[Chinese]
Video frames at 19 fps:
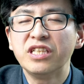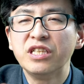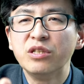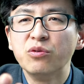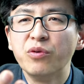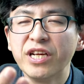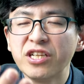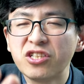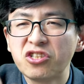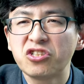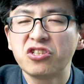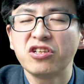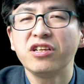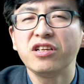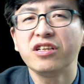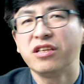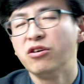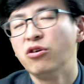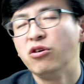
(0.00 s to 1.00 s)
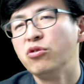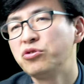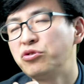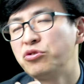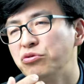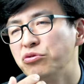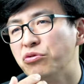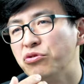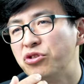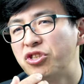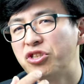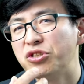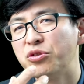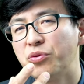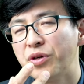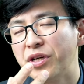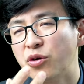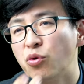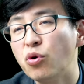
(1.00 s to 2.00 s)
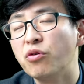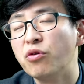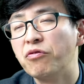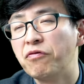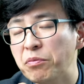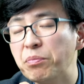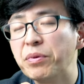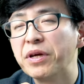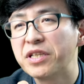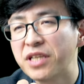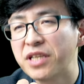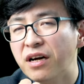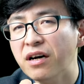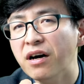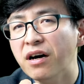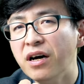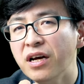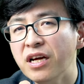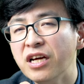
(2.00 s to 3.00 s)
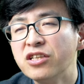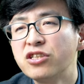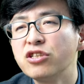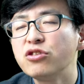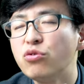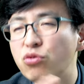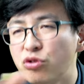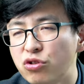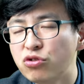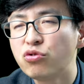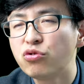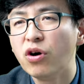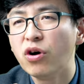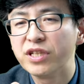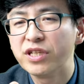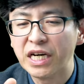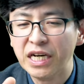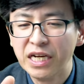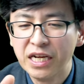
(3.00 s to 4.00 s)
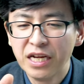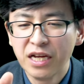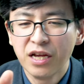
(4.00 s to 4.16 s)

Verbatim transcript: 以为吃了以后就有智慧或分辨善恶，这都是错的。